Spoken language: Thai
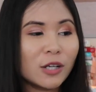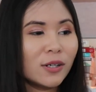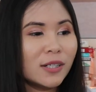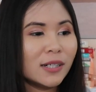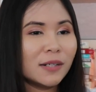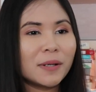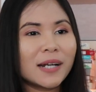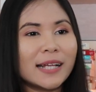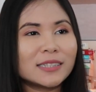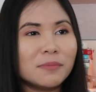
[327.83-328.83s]
ก็คือมั
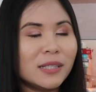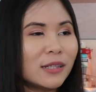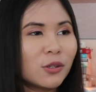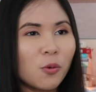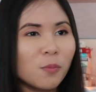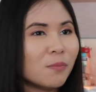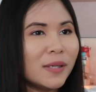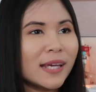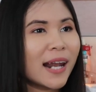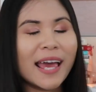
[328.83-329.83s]
นอาจจะมีตุ่ม
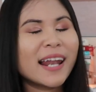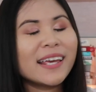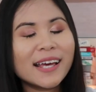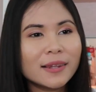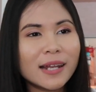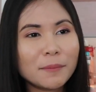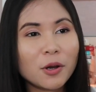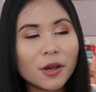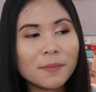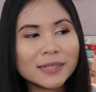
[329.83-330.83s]
มีอะไรอะไรเงี้ยต่น่า
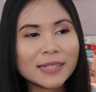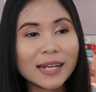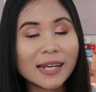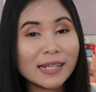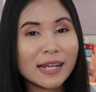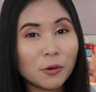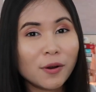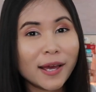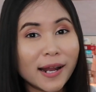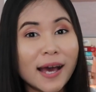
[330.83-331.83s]
ไม่ค่อยมั่นใจในดีเทล
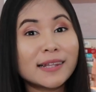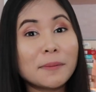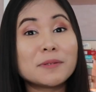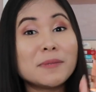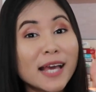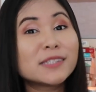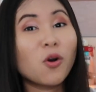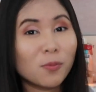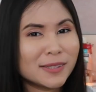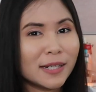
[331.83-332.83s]
เท่าไหร่นะคะแต่มันมีแค่
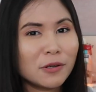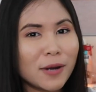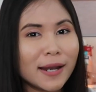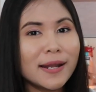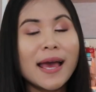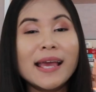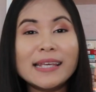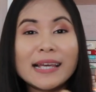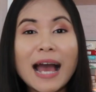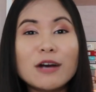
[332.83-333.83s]
2%เท่านั้น
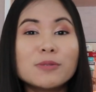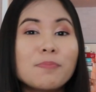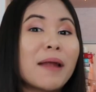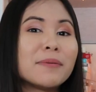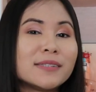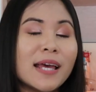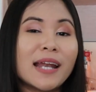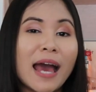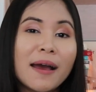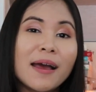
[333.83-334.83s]
อีก 98%
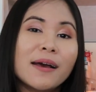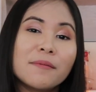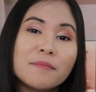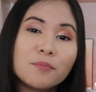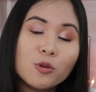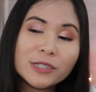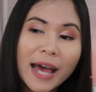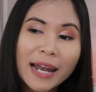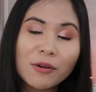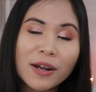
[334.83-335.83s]
นะผู้
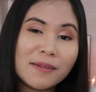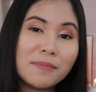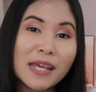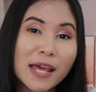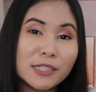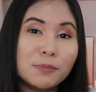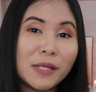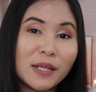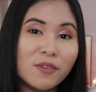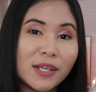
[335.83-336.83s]
ชายเหล่านั้นมี
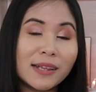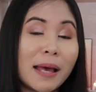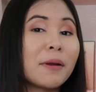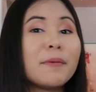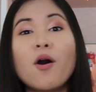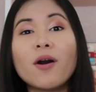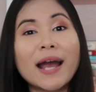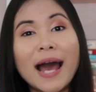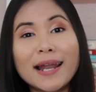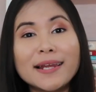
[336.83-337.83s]
HPV แต่มันไม่ออกอา
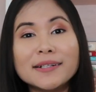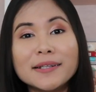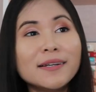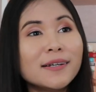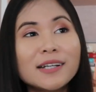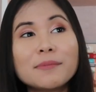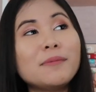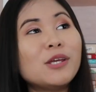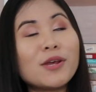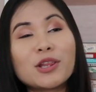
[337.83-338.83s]
การอะไรเลย คือมัน
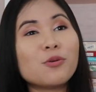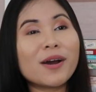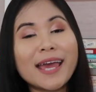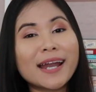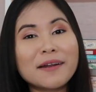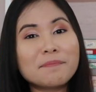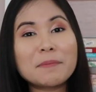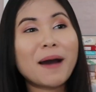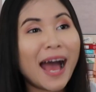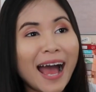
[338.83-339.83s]
มีอยู่ในตัวแค่นั้นเป็
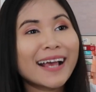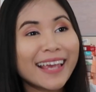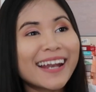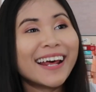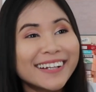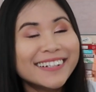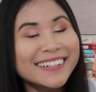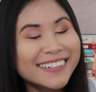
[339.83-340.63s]
นพาหะแค่นั้น